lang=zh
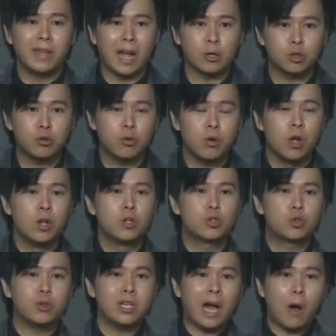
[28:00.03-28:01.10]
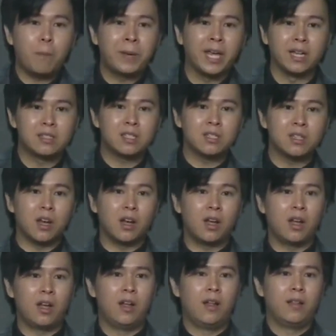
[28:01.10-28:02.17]
拿出最高品质的，
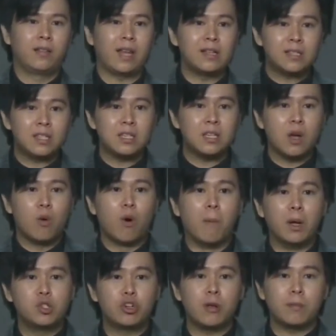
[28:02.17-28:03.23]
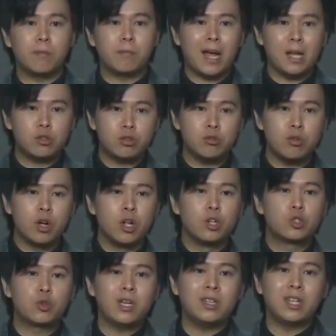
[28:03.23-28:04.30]
但是我们却卖出
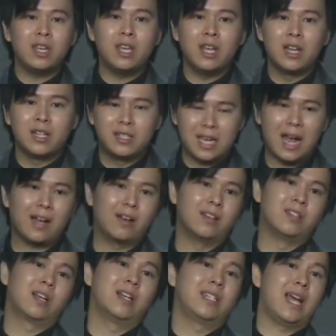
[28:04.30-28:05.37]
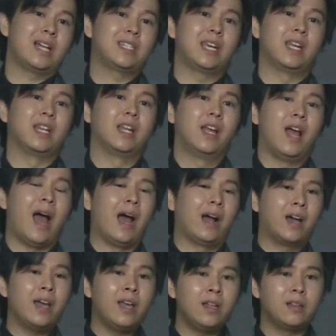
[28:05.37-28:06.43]
最低价格的这个价钱啊，
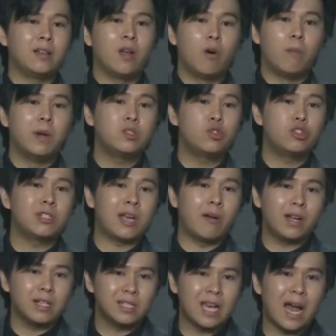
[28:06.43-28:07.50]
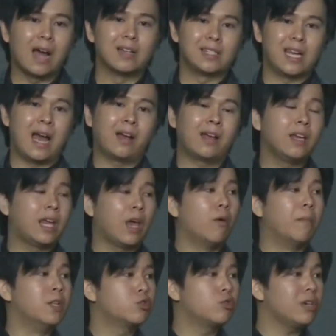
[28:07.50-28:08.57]
可以我们去找一个厂家，可以给我
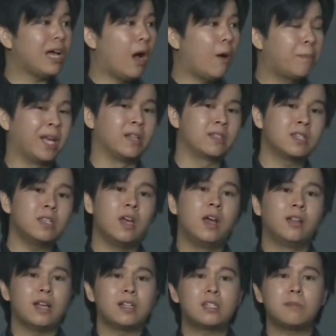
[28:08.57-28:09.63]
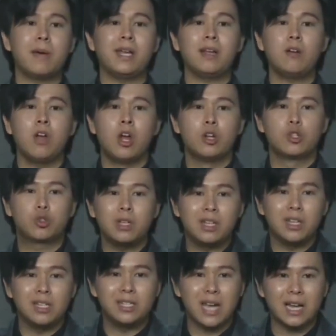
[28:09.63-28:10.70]
们最高品质，但是卖到最
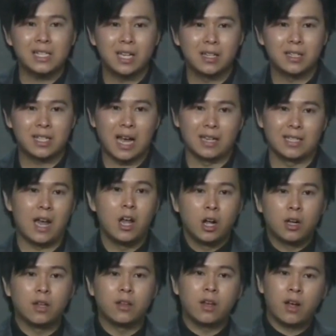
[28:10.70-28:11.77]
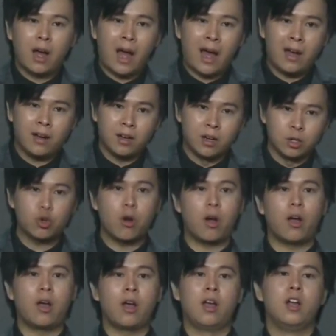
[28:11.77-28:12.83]
低价钱的厂家跟他合作。
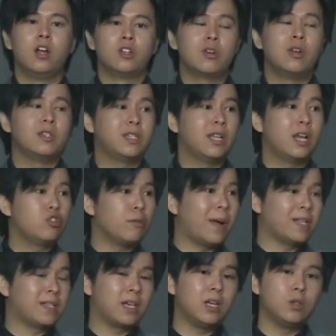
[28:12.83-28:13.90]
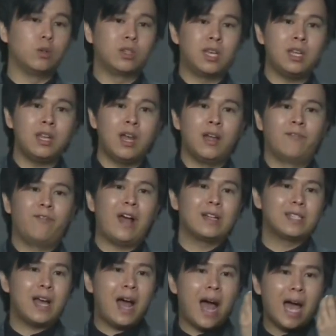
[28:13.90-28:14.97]
所以今天就把这个 routine 放
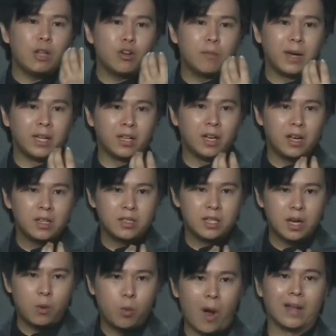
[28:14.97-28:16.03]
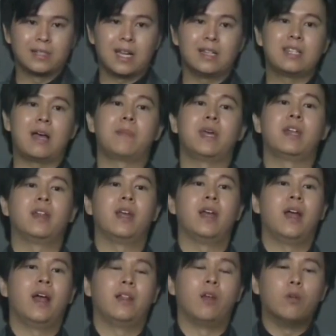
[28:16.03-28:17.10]
上爱多美的这个网站上面，
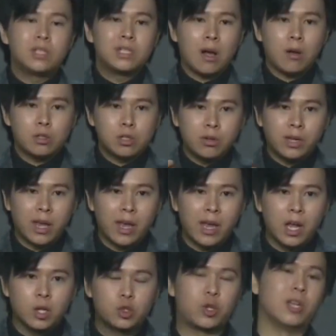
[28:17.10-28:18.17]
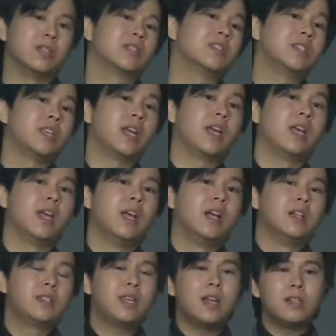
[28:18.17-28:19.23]
然后销售给全世界。
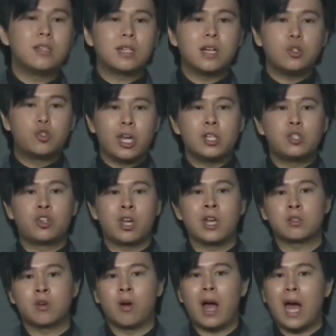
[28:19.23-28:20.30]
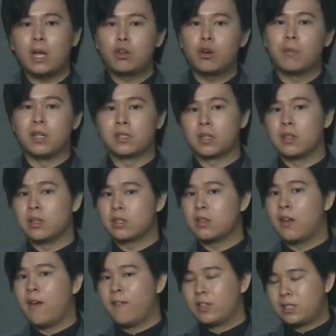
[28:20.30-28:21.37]
今天这个 g h s 哦，爱多美真的是
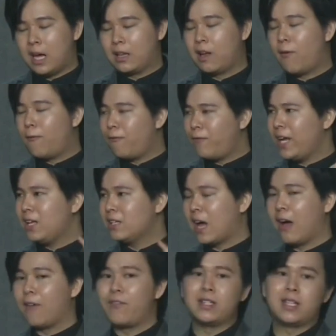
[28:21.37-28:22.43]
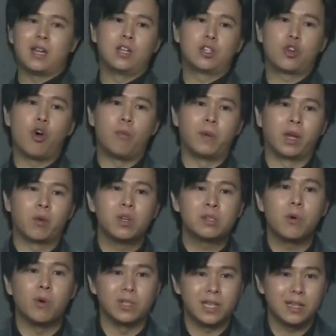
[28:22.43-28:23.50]
想到非常非常的聪明。为什
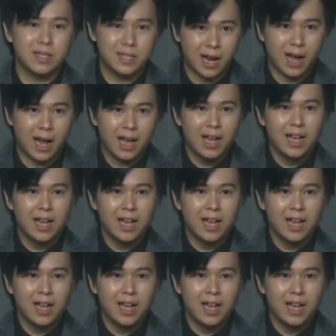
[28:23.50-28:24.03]
么我这样讲啊？